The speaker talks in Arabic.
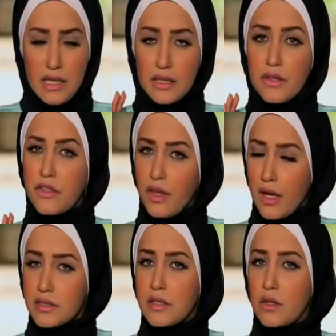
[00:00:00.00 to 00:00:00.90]
لكن
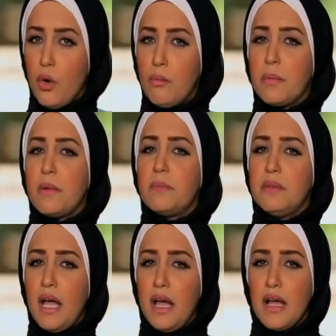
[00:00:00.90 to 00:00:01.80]
ثقة الأم
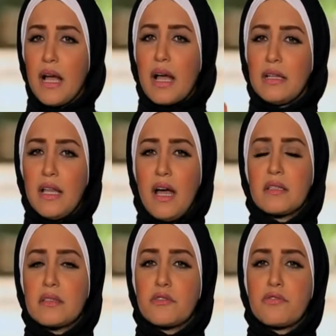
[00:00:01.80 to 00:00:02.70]
بابنها
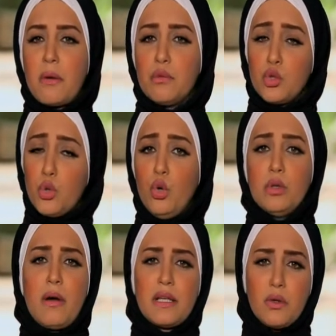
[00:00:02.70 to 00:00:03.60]
خلاها ترفع من روحه
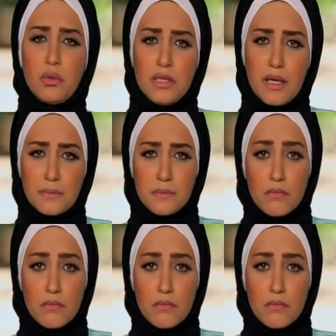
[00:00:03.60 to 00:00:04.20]
المعنوية